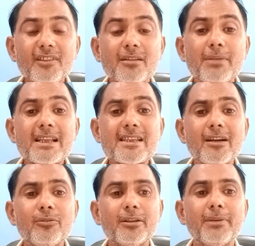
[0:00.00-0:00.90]

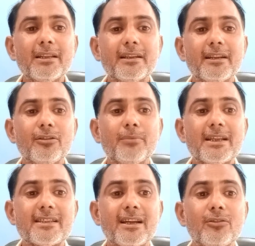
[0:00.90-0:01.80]
बादशाहों की बात करें तो
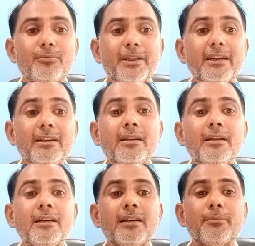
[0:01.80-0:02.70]
बादशाहों में
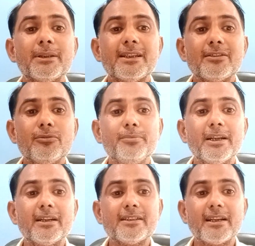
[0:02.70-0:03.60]
पचास
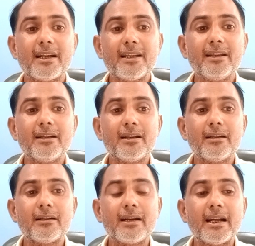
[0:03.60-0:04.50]
रुपया खर्चा काटने
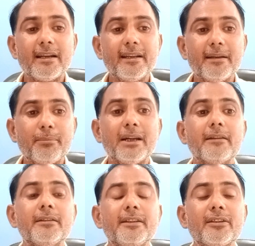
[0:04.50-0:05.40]
का, काटने के
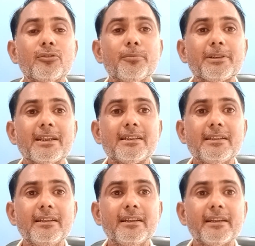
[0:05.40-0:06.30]
बाद 150
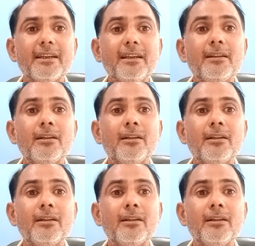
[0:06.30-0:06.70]
से लेके